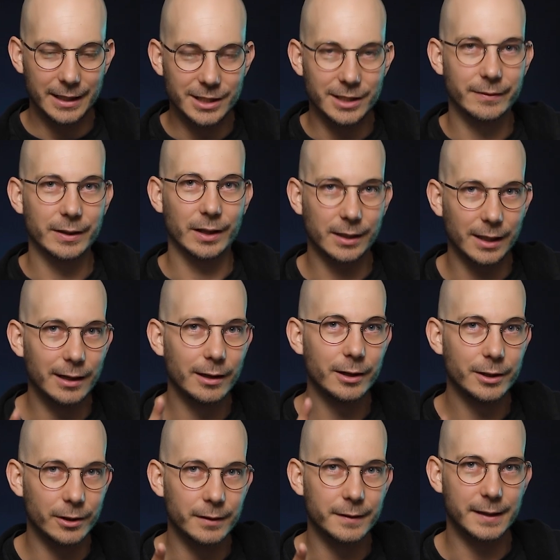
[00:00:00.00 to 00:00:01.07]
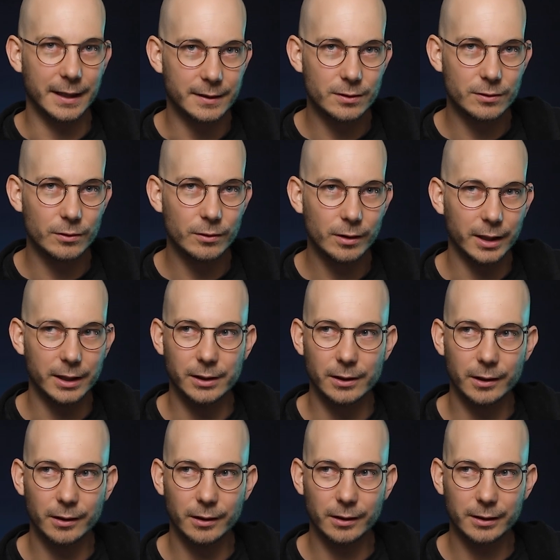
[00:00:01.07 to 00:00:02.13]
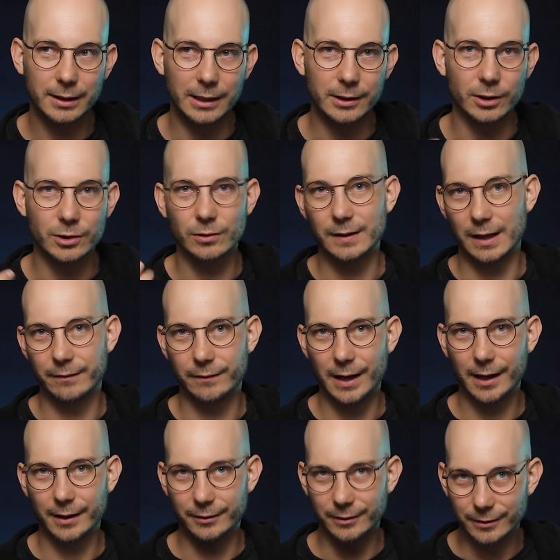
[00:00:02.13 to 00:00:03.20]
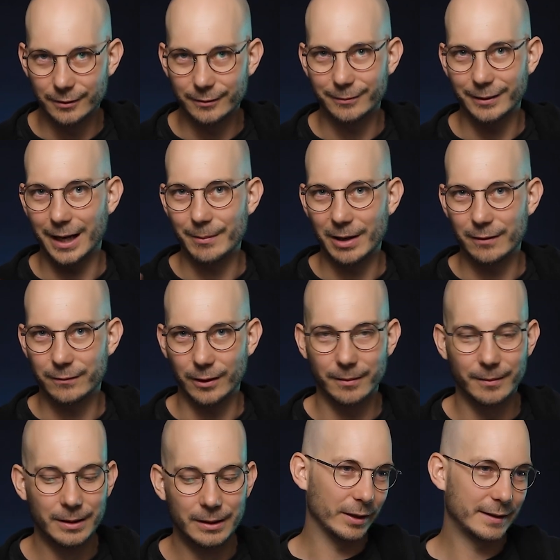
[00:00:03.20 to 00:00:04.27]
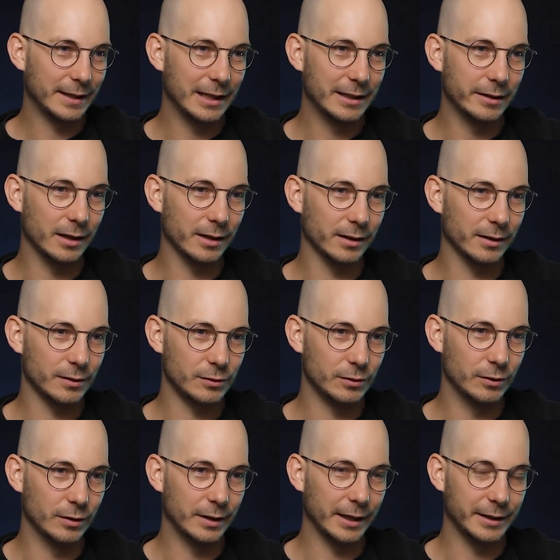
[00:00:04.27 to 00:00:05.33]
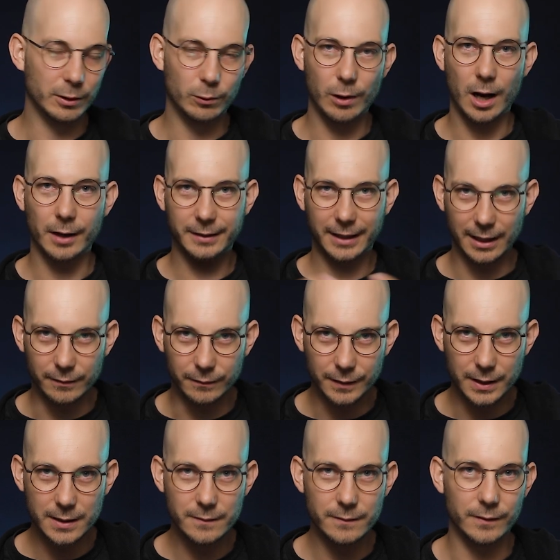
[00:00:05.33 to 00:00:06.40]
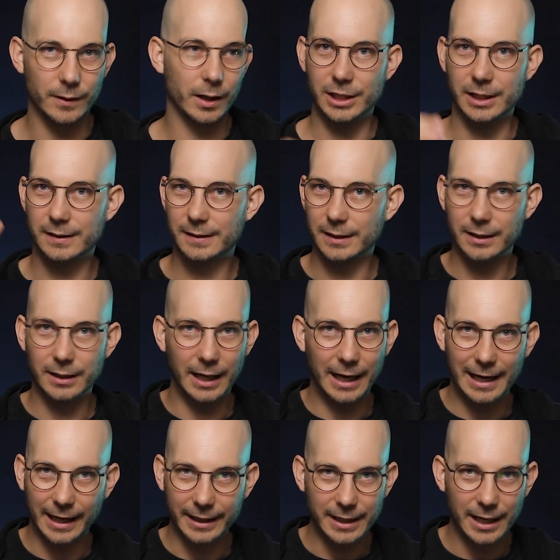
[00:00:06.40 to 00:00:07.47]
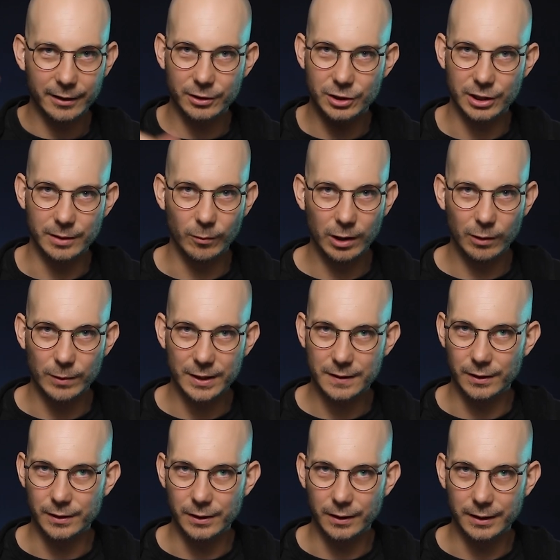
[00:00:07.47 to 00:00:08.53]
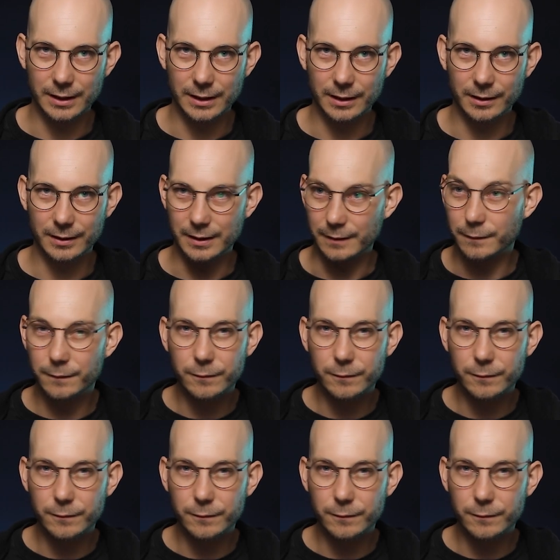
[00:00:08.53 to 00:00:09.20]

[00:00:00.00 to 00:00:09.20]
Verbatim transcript: Et j'ai fait, OK, là, il y a une texture et il y a quelque chose à faire de, vraiment le fun. On est allé dans, une, dans des couleurs très vives. J'ai été à l'arrière de chez moi où est-ce qu'il y a des, euh, des,